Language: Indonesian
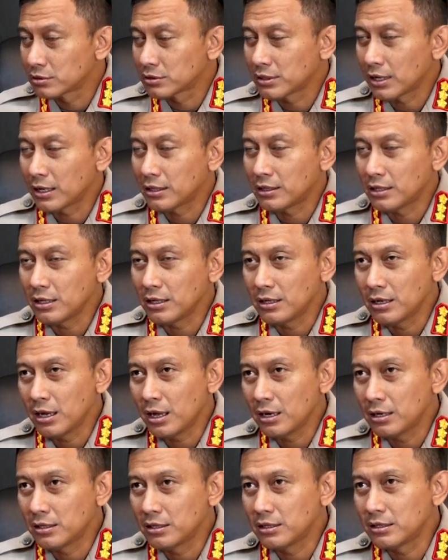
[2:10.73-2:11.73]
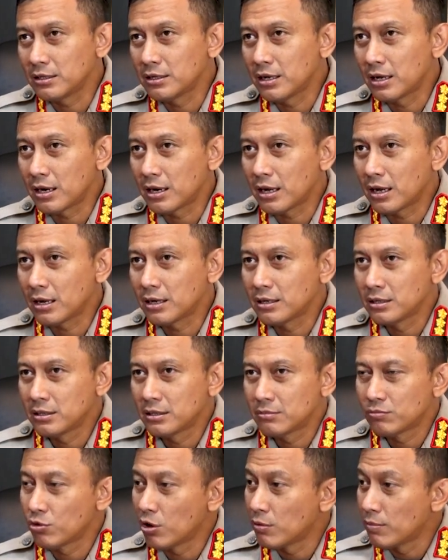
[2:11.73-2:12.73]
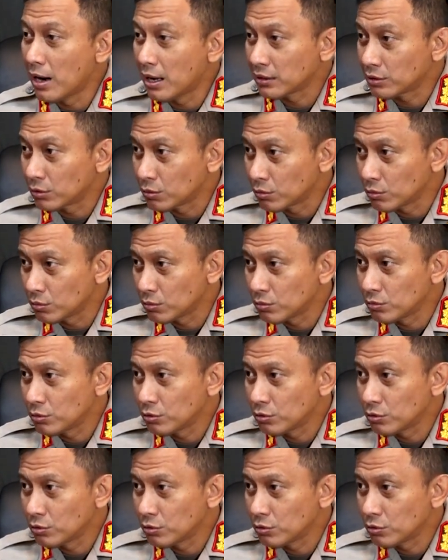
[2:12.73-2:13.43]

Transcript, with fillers: Saya tinggal di daerah Buah Batu.